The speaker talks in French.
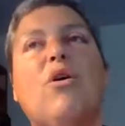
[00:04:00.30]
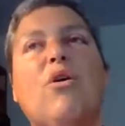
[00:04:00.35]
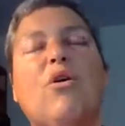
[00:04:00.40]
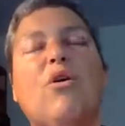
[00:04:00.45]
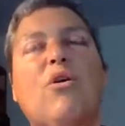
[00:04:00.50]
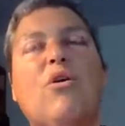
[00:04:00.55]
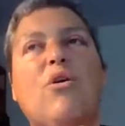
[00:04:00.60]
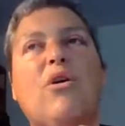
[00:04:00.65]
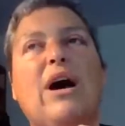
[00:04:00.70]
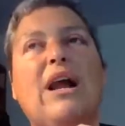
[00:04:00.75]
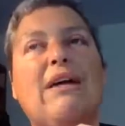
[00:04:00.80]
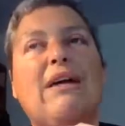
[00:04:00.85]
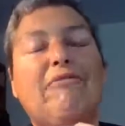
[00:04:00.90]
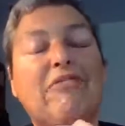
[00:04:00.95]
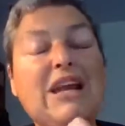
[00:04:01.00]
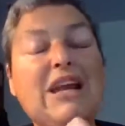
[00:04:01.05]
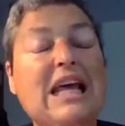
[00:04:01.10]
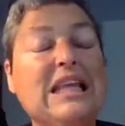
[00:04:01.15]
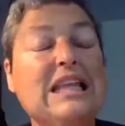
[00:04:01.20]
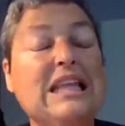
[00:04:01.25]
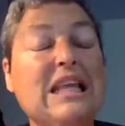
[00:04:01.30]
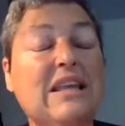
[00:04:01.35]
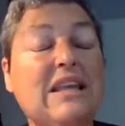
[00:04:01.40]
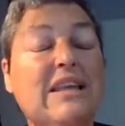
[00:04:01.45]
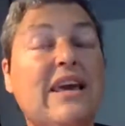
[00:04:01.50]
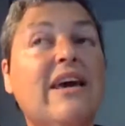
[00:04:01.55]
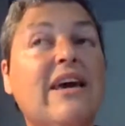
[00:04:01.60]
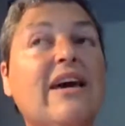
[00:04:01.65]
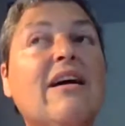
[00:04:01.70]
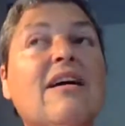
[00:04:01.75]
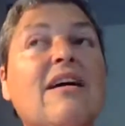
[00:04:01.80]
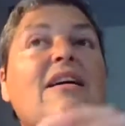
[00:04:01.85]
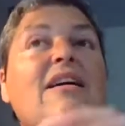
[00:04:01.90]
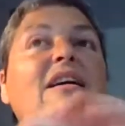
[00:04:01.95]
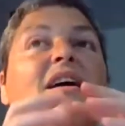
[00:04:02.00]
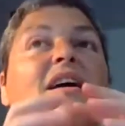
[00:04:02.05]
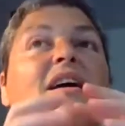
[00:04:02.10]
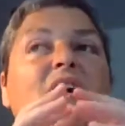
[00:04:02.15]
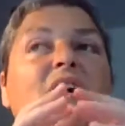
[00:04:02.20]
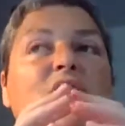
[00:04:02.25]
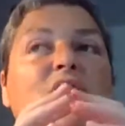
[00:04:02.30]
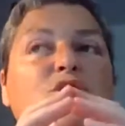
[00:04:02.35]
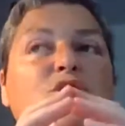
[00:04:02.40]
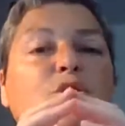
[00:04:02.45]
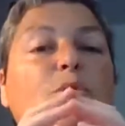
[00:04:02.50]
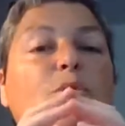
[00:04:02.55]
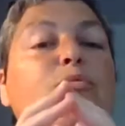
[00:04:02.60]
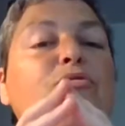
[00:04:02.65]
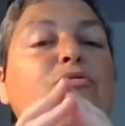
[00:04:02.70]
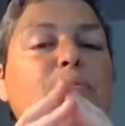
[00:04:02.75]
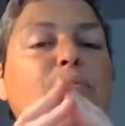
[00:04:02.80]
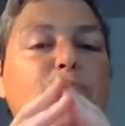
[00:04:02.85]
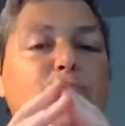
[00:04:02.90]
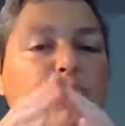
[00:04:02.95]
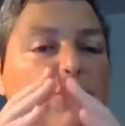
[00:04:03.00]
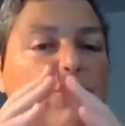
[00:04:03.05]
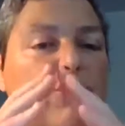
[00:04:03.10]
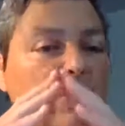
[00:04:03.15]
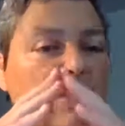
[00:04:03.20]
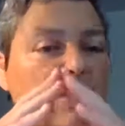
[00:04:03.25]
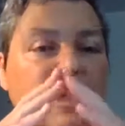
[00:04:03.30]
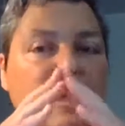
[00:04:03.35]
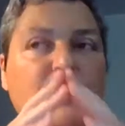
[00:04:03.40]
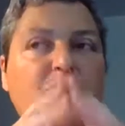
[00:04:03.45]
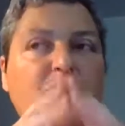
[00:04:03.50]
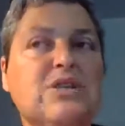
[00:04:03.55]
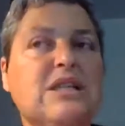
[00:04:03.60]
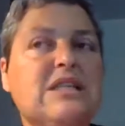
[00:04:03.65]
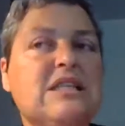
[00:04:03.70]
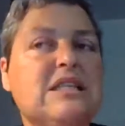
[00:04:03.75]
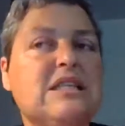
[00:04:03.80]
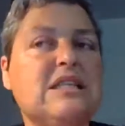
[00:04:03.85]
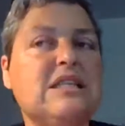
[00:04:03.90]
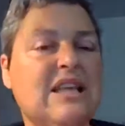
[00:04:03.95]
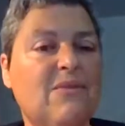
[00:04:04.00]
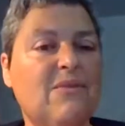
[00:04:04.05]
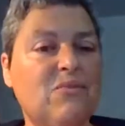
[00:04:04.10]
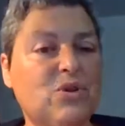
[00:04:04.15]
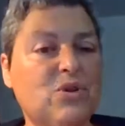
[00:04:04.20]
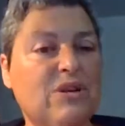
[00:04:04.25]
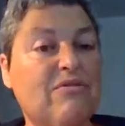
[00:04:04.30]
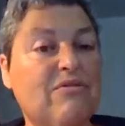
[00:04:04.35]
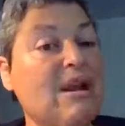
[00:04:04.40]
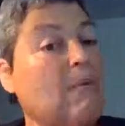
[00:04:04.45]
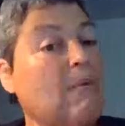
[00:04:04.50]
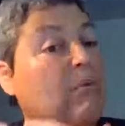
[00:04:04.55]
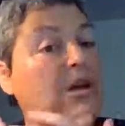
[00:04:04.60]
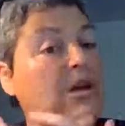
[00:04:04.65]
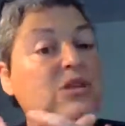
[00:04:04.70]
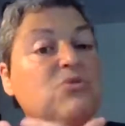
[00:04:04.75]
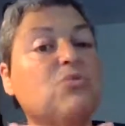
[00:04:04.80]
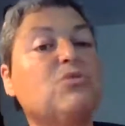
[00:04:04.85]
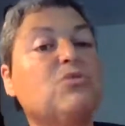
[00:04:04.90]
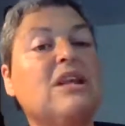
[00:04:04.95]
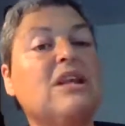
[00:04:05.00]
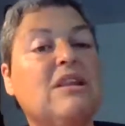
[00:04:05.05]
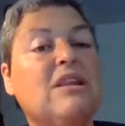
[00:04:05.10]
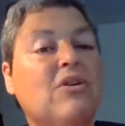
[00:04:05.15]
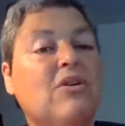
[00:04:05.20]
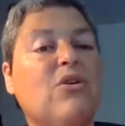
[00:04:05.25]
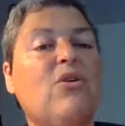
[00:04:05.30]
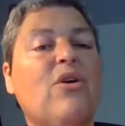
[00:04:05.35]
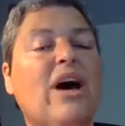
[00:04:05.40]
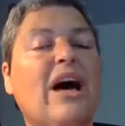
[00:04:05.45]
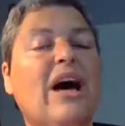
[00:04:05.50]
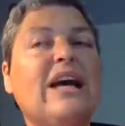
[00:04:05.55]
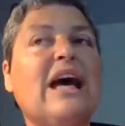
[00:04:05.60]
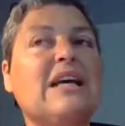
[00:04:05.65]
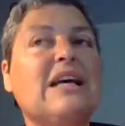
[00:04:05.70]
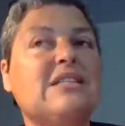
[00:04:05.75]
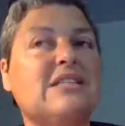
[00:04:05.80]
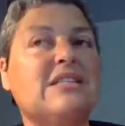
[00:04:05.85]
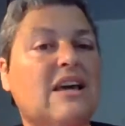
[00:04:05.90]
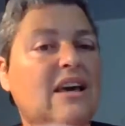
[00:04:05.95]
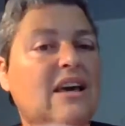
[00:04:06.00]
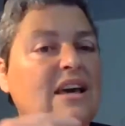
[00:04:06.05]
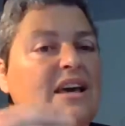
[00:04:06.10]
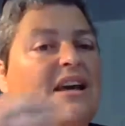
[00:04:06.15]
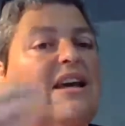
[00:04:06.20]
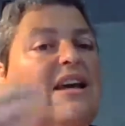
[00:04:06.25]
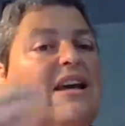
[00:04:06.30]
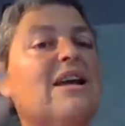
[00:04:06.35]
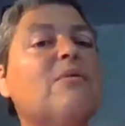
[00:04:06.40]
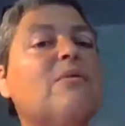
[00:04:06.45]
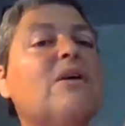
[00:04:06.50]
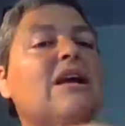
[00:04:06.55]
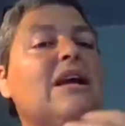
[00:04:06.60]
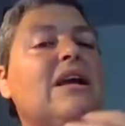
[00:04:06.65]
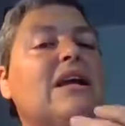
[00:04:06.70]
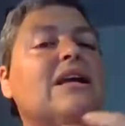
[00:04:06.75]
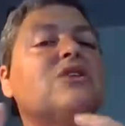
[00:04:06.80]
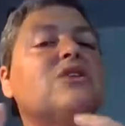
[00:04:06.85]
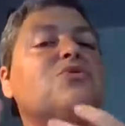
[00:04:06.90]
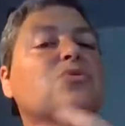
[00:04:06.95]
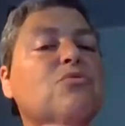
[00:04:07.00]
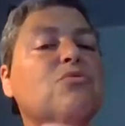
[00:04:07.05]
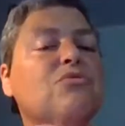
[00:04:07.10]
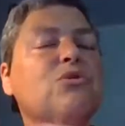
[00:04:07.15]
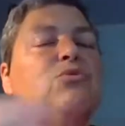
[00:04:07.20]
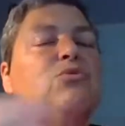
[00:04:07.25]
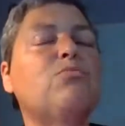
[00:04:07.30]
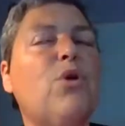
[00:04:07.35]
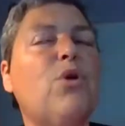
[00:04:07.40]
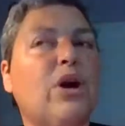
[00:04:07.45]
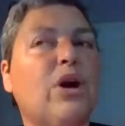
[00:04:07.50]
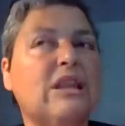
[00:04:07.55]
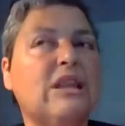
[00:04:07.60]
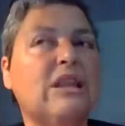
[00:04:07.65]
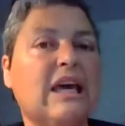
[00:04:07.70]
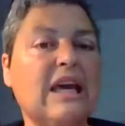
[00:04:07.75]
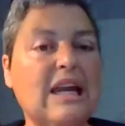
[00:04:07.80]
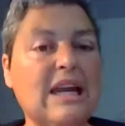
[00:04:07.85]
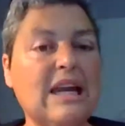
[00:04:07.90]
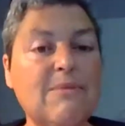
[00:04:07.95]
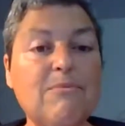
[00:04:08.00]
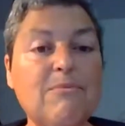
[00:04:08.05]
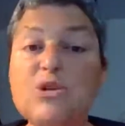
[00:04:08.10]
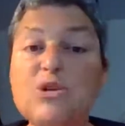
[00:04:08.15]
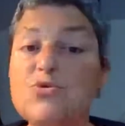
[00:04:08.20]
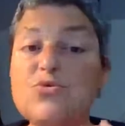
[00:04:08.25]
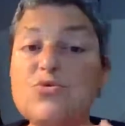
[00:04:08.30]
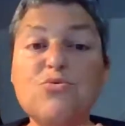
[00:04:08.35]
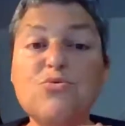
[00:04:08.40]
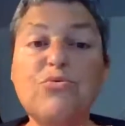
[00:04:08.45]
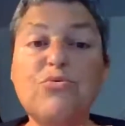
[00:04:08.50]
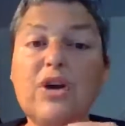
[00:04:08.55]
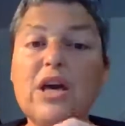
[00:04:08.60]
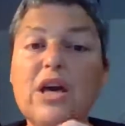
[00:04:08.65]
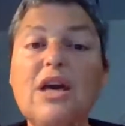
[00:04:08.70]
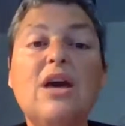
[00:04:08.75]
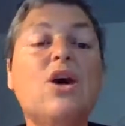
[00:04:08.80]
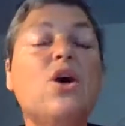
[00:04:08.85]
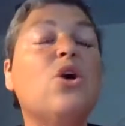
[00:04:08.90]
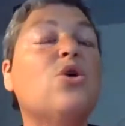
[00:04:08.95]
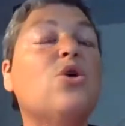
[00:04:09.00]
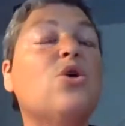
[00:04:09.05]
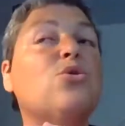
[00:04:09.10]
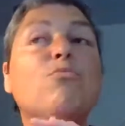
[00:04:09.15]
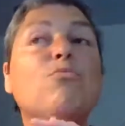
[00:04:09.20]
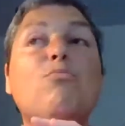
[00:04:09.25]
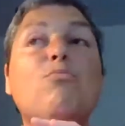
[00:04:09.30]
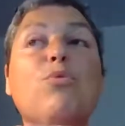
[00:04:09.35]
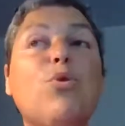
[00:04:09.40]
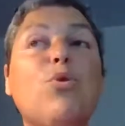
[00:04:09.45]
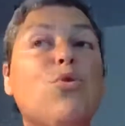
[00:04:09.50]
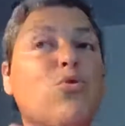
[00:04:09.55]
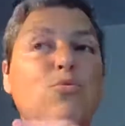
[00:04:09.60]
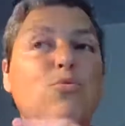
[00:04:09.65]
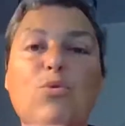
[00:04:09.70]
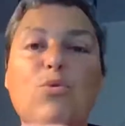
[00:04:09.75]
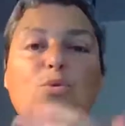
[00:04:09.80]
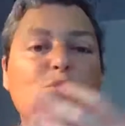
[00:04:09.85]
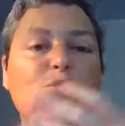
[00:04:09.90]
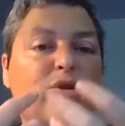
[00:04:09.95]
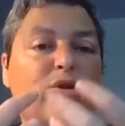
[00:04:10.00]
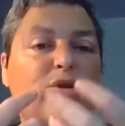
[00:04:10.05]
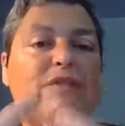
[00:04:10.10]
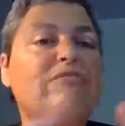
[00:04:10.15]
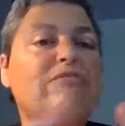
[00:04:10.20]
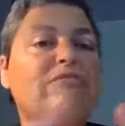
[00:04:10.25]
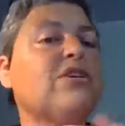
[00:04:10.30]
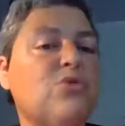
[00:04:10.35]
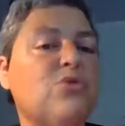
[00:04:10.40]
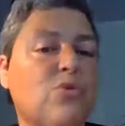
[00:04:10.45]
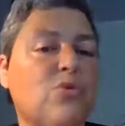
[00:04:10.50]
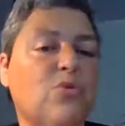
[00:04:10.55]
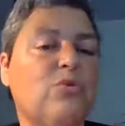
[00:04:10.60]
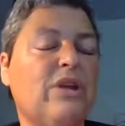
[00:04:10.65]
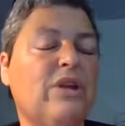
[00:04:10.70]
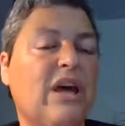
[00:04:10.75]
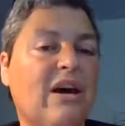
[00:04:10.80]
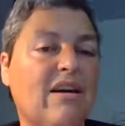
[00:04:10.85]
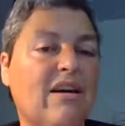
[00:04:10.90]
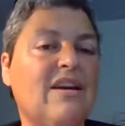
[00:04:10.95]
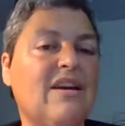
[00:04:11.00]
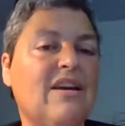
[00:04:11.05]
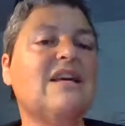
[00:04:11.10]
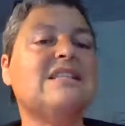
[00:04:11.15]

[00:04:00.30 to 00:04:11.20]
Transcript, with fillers: à la fin de l'année dernière j'en pouvais plus d'être dans un système où j'avais l'impression d'être euh, incarcérée. Les, les, questions de vie ou de mort étaient réglées, mais je souffrais de beaucoup, beaucoup d'effets secondaires.